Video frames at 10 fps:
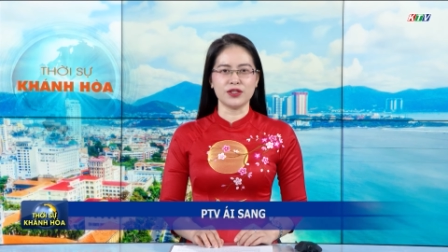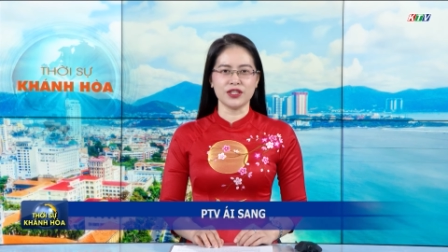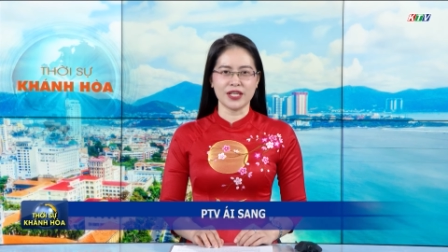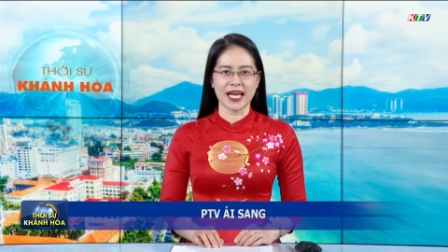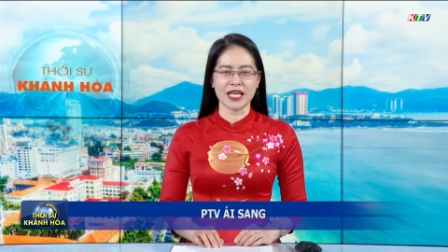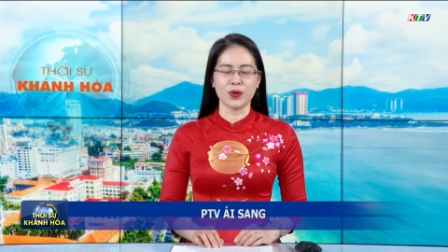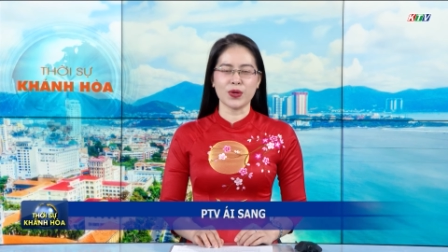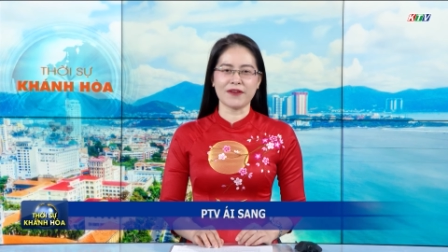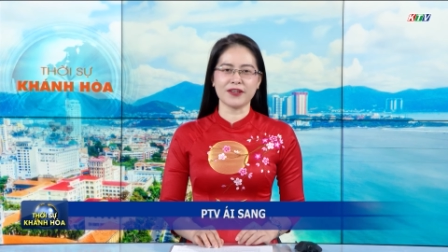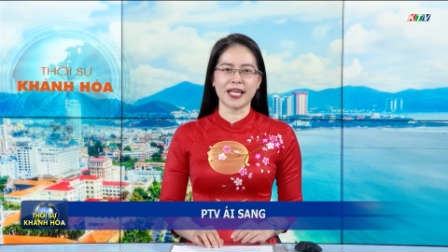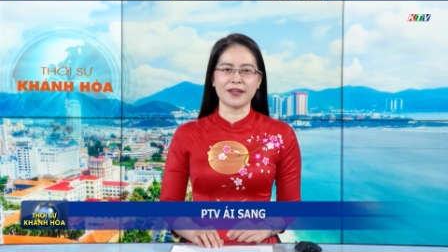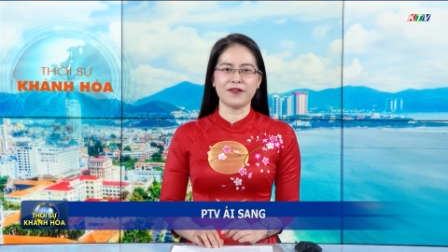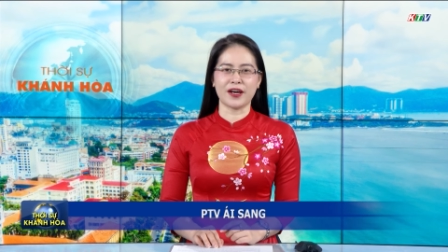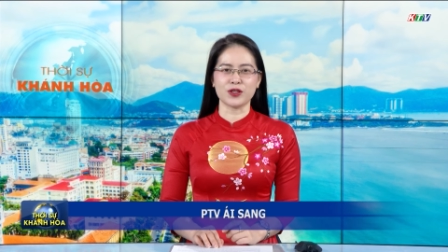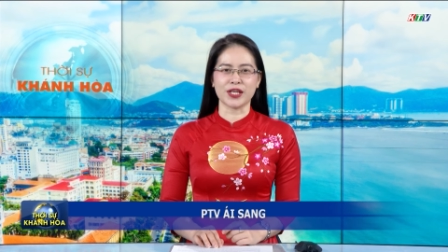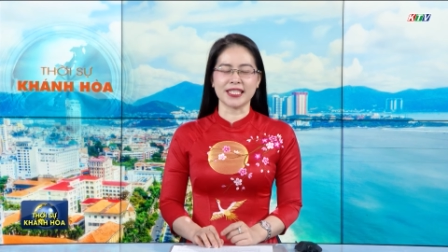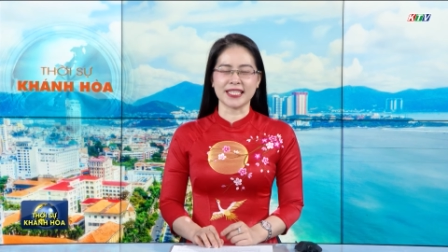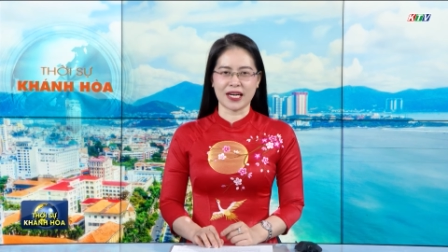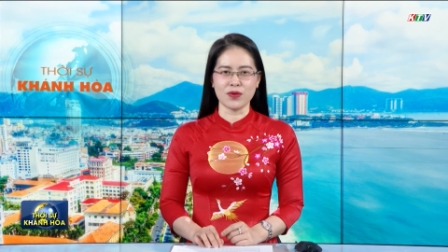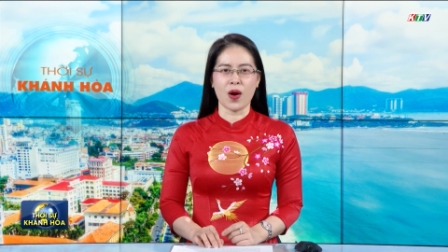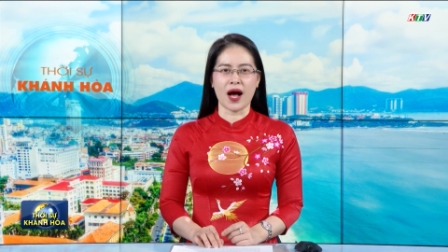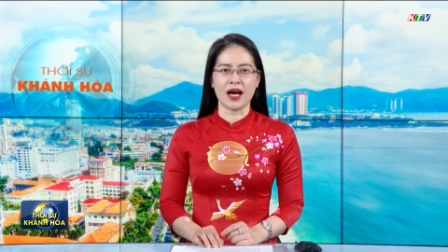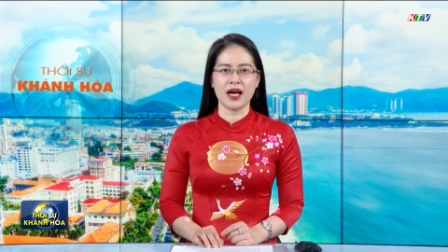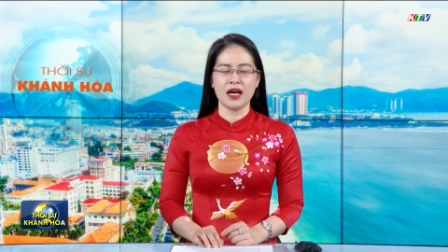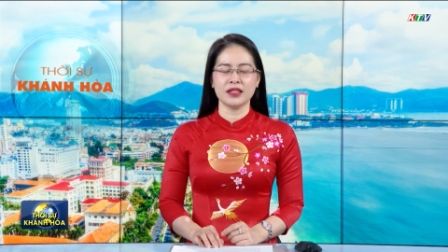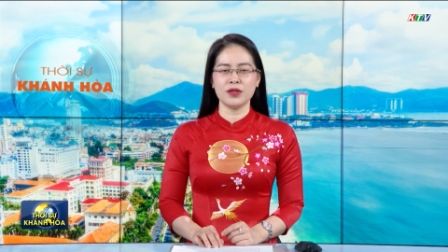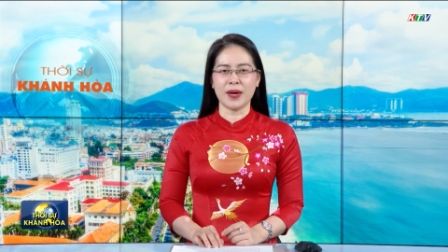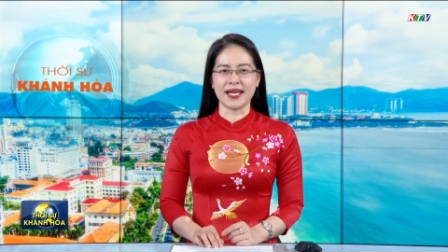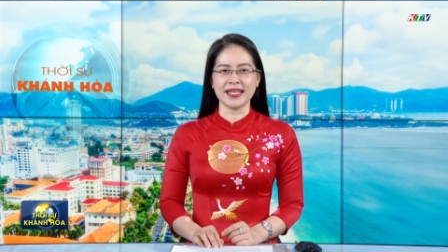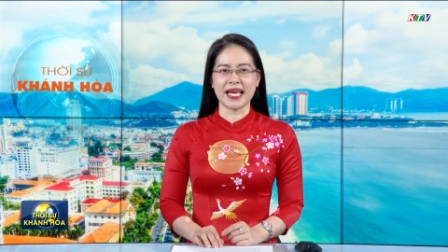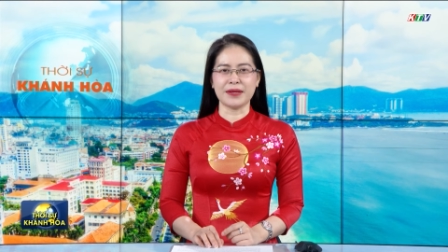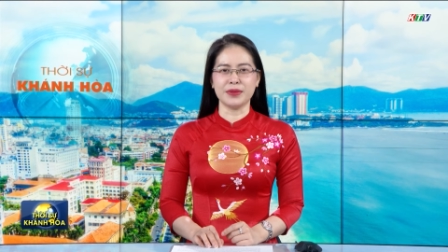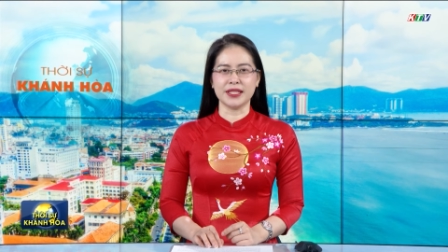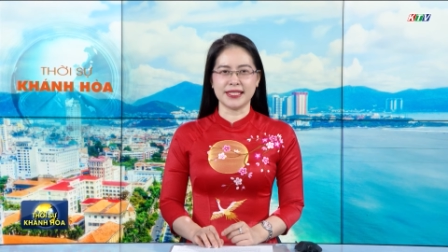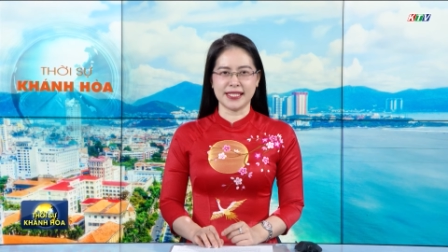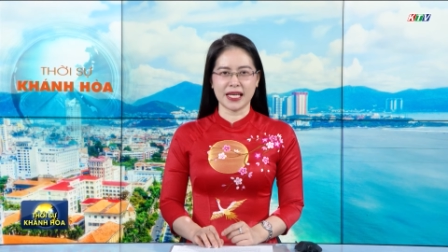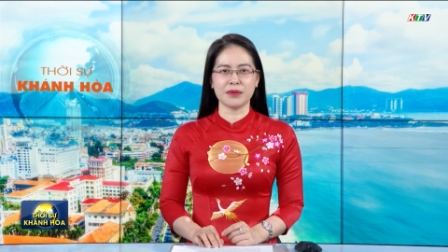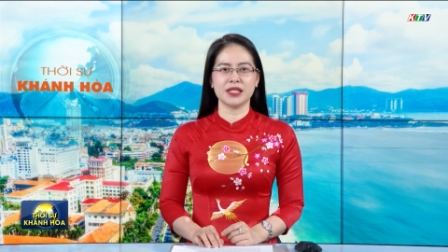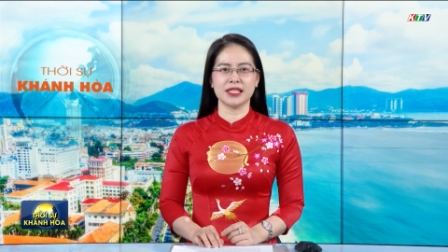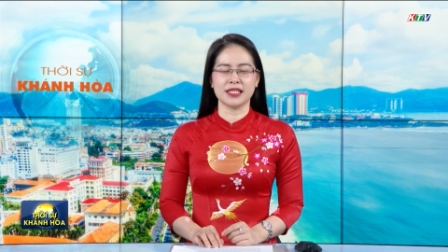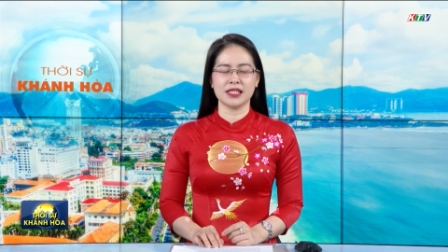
trưa nay của Đài Phát thanh và Truyền hình Khánh Hòa, thứ Bảy ngày 19 tháng 10.